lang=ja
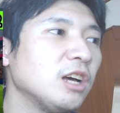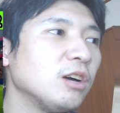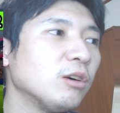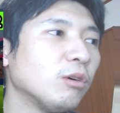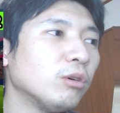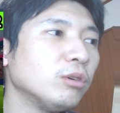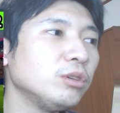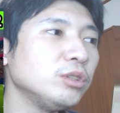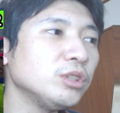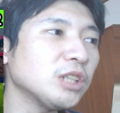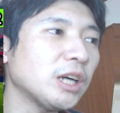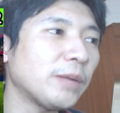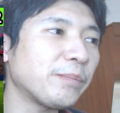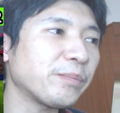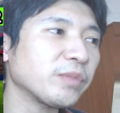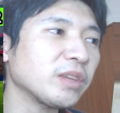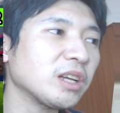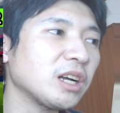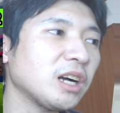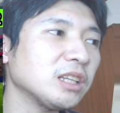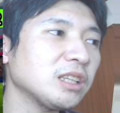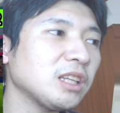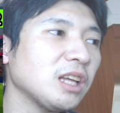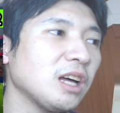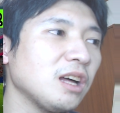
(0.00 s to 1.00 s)
オルンガ、
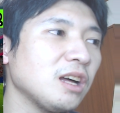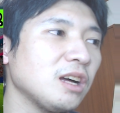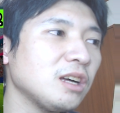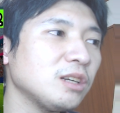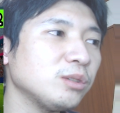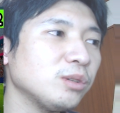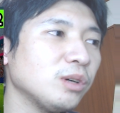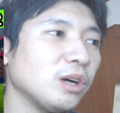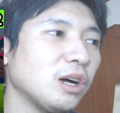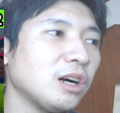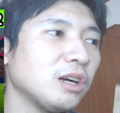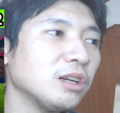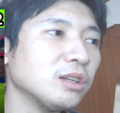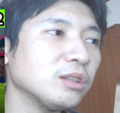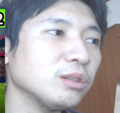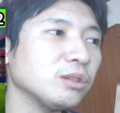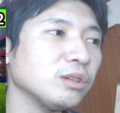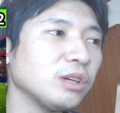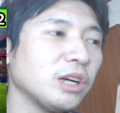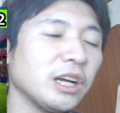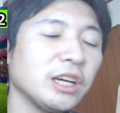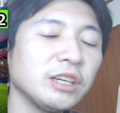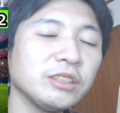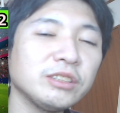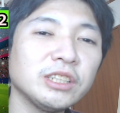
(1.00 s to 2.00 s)
カタールの
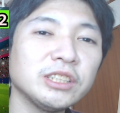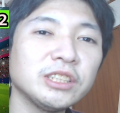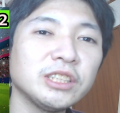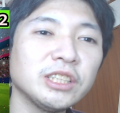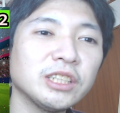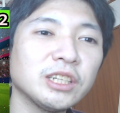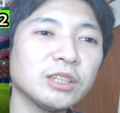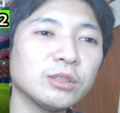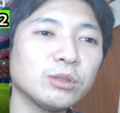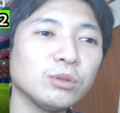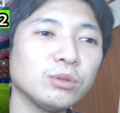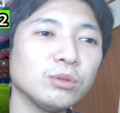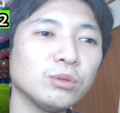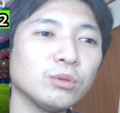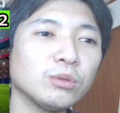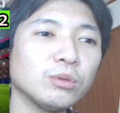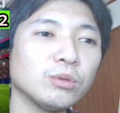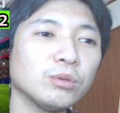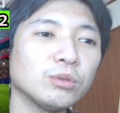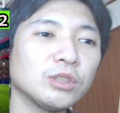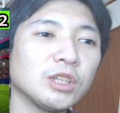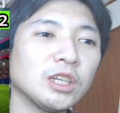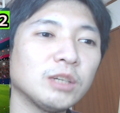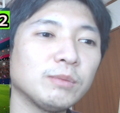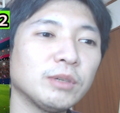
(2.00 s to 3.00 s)
アルドハイル移籍かということ
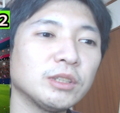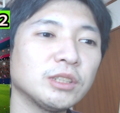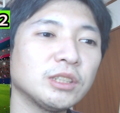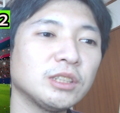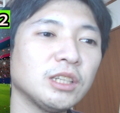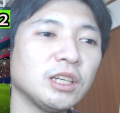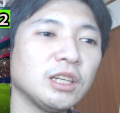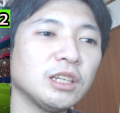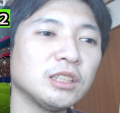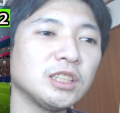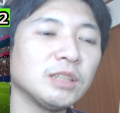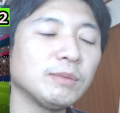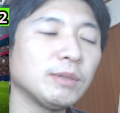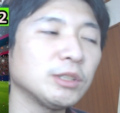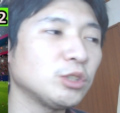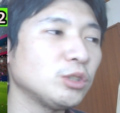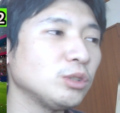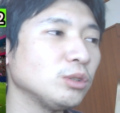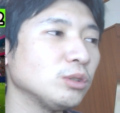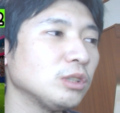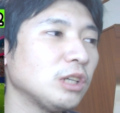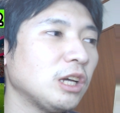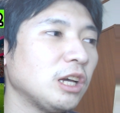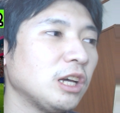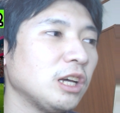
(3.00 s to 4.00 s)
でございましてですね、まあ
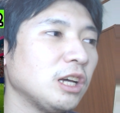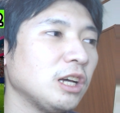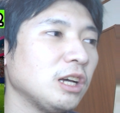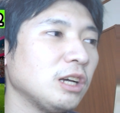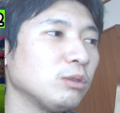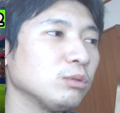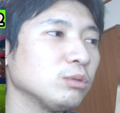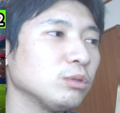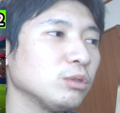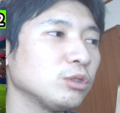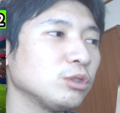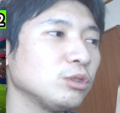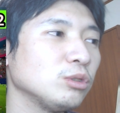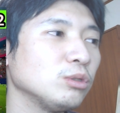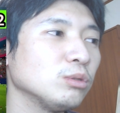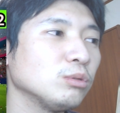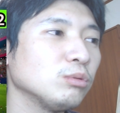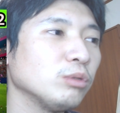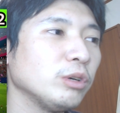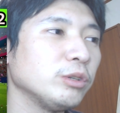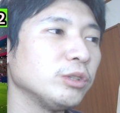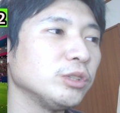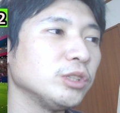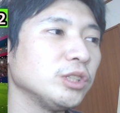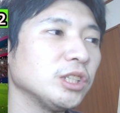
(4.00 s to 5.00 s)
中、えー、本当中
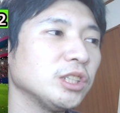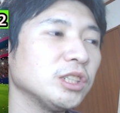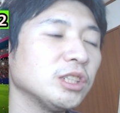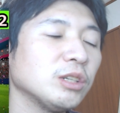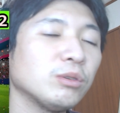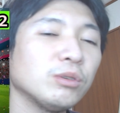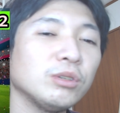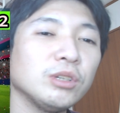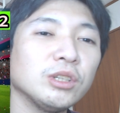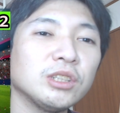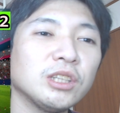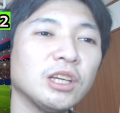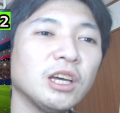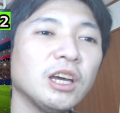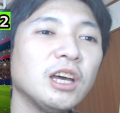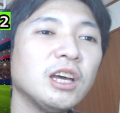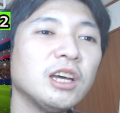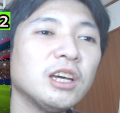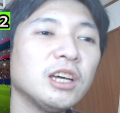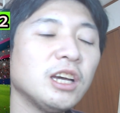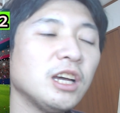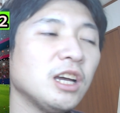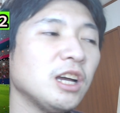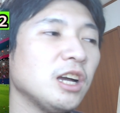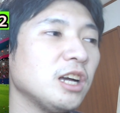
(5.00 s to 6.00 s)
東への移籍がここに来て、
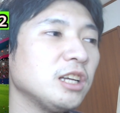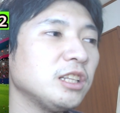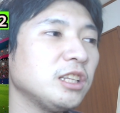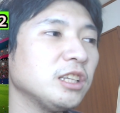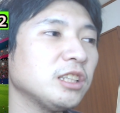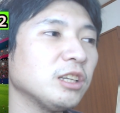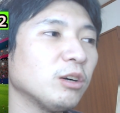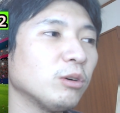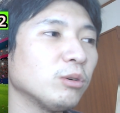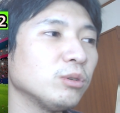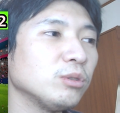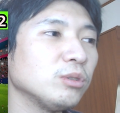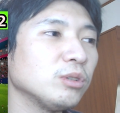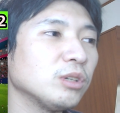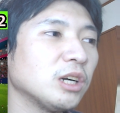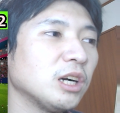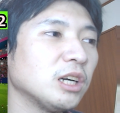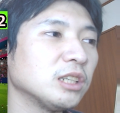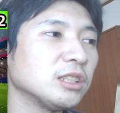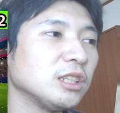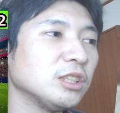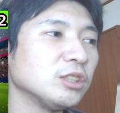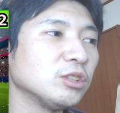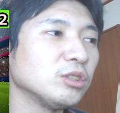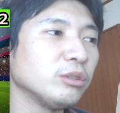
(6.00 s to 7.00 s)
えー、できた
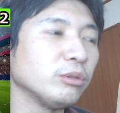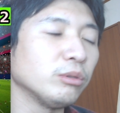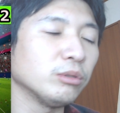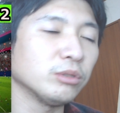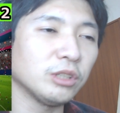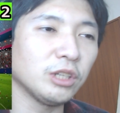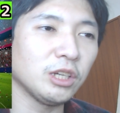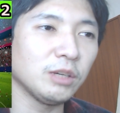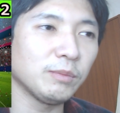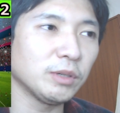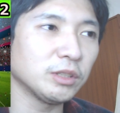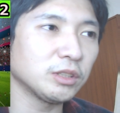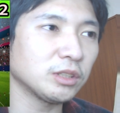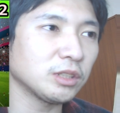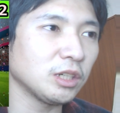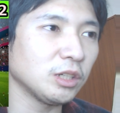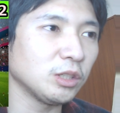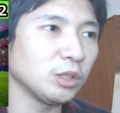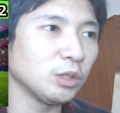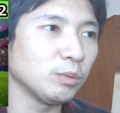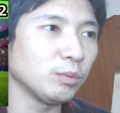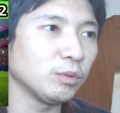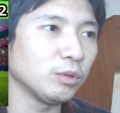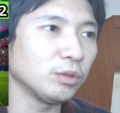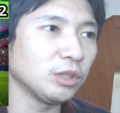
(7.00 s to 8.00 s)
オルンガ選手でございますけ
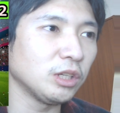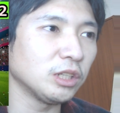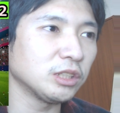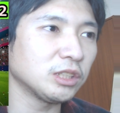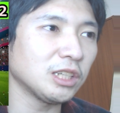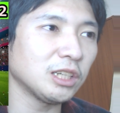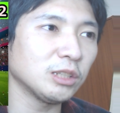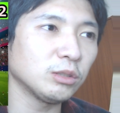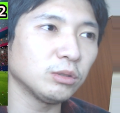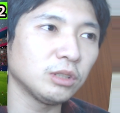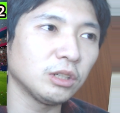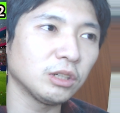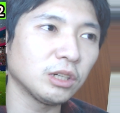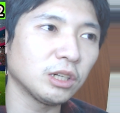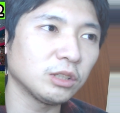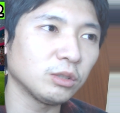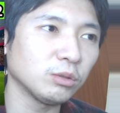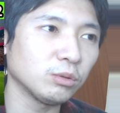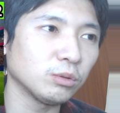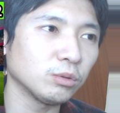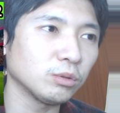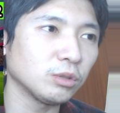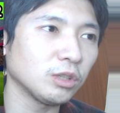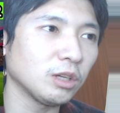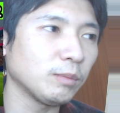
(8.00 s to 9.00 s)
どもね、さあどうなるかと
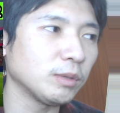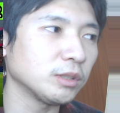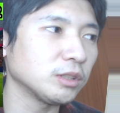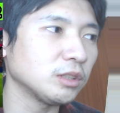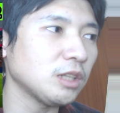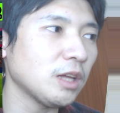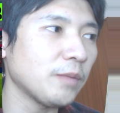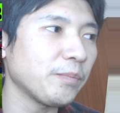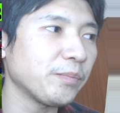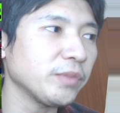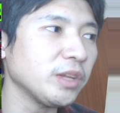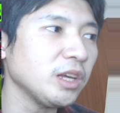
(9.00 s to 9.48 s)
いうことでございますね。